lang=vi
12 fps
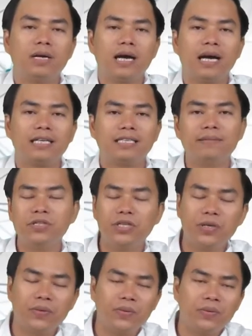hàng trăm
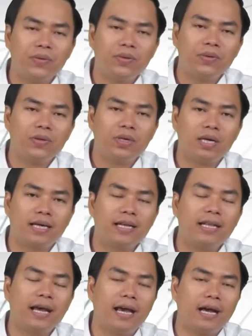triệu à, cái
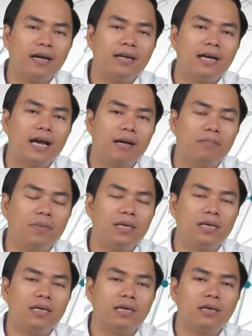thẻ ngân hàng
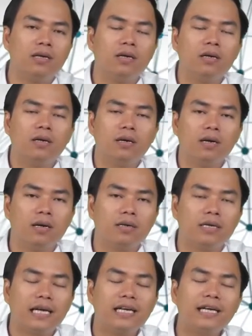bị à,
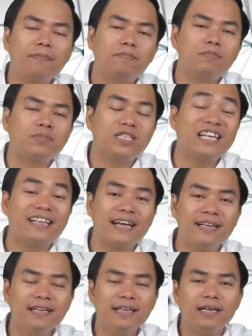đánh cắp danh
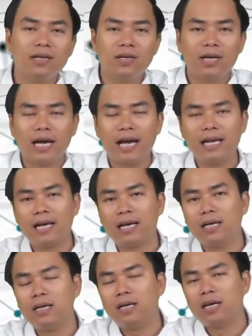tính hay
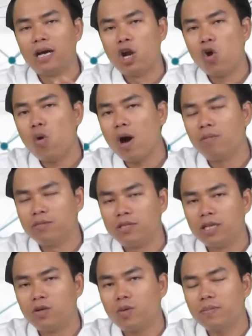là à, lỗ hổng
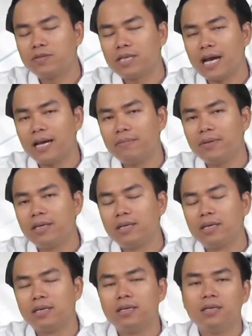trên website
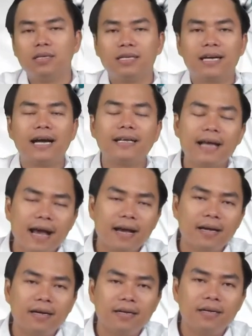bị khai thác
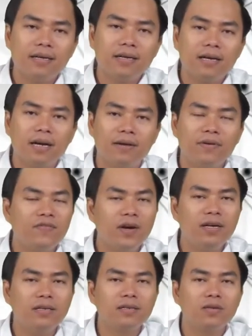à, vân
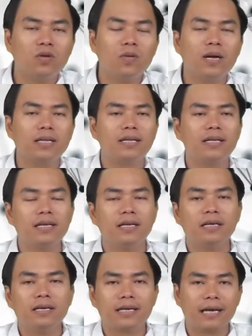vân đúng không ạ thế
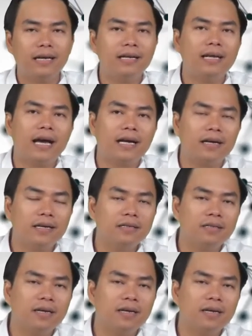thì cái ngân hàng đấy